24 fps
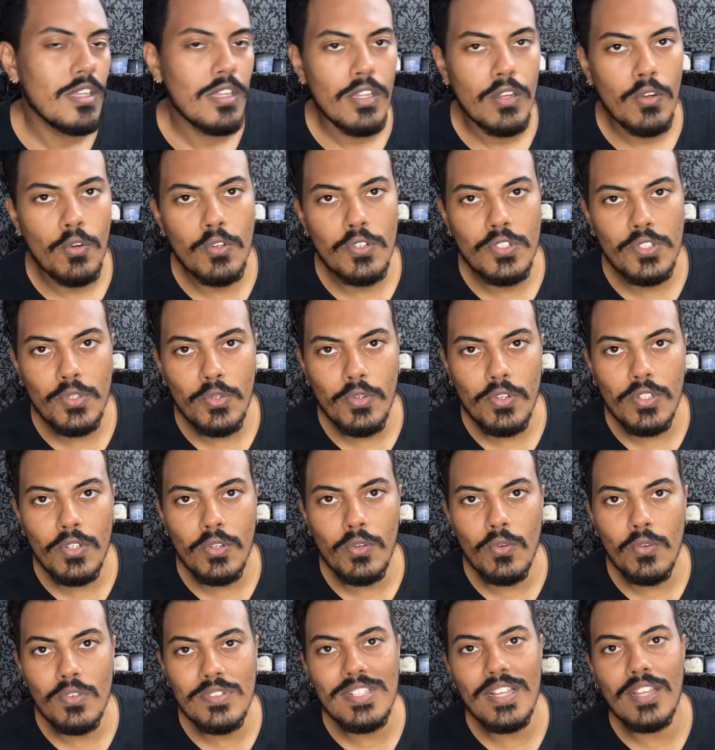O Júnior
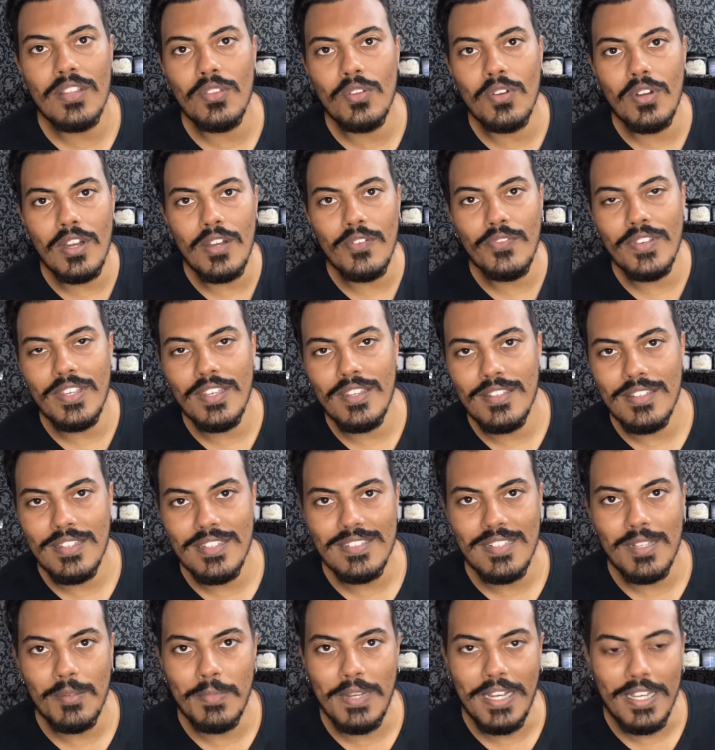usa 9
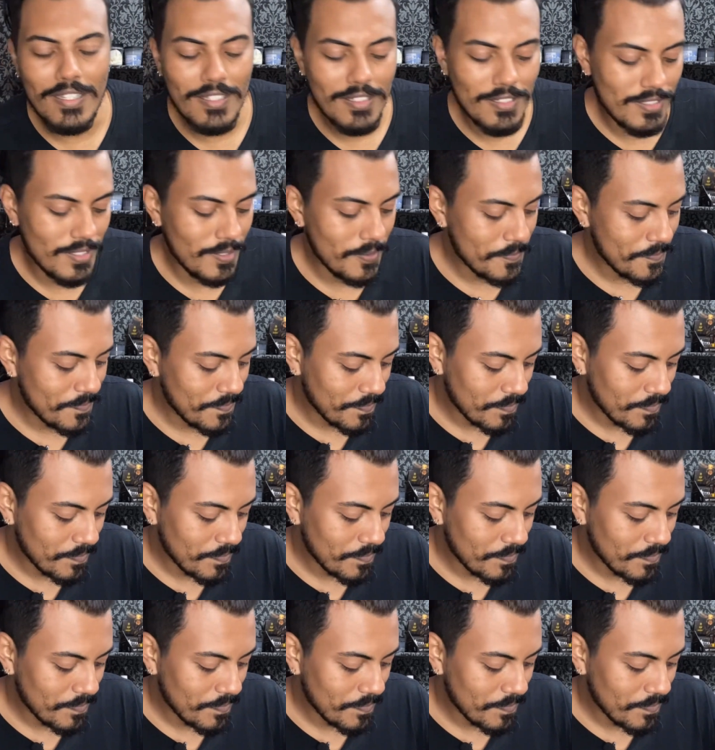nessa máquina, né?